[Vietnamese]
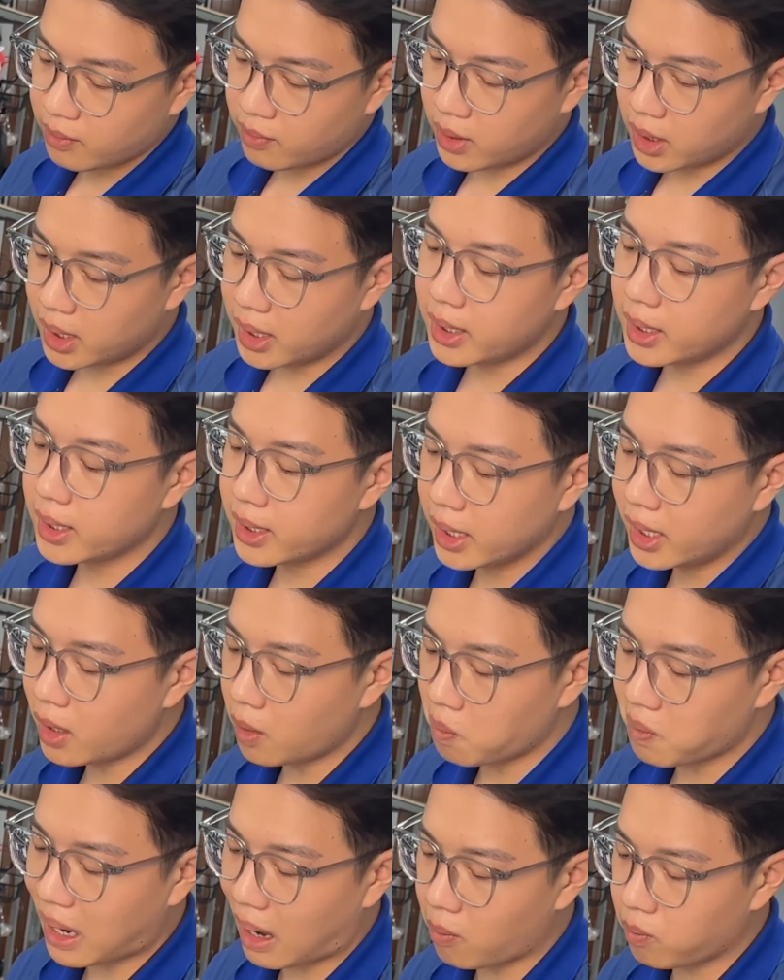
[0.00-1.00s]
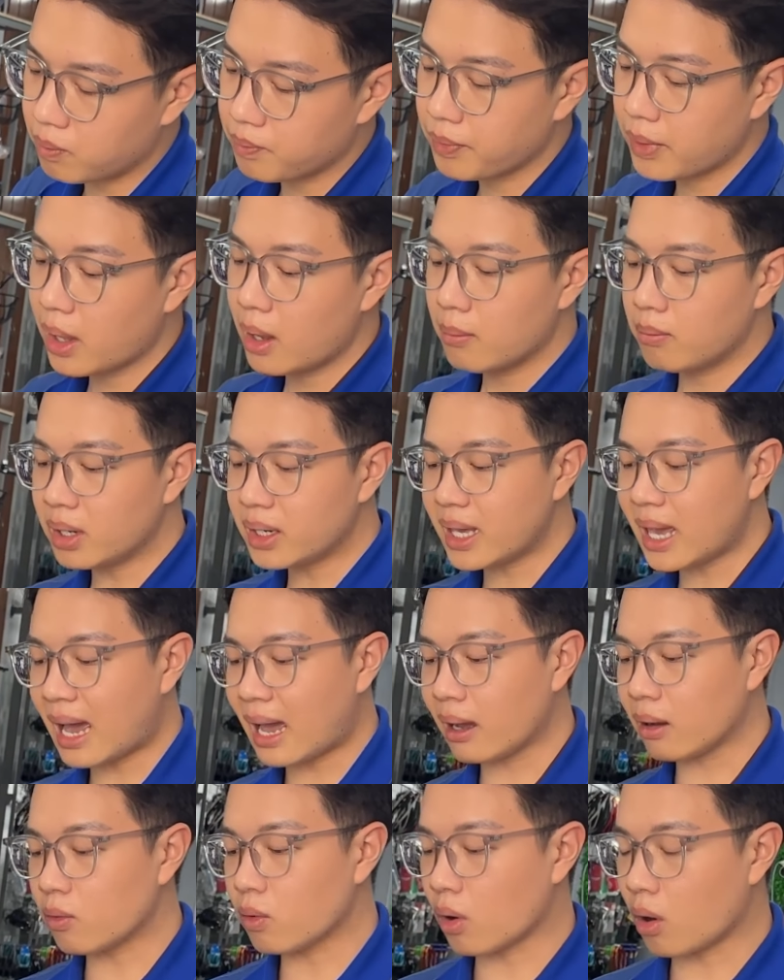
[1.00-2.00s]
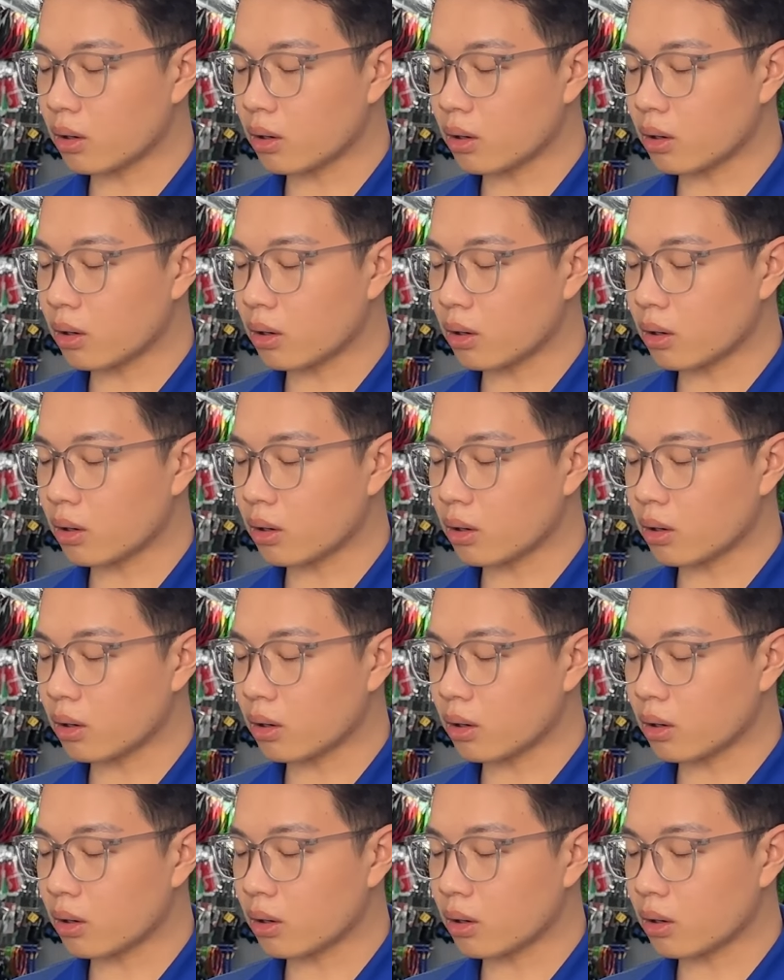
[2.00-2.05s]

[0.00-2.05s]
với ghi đông cong mức giá của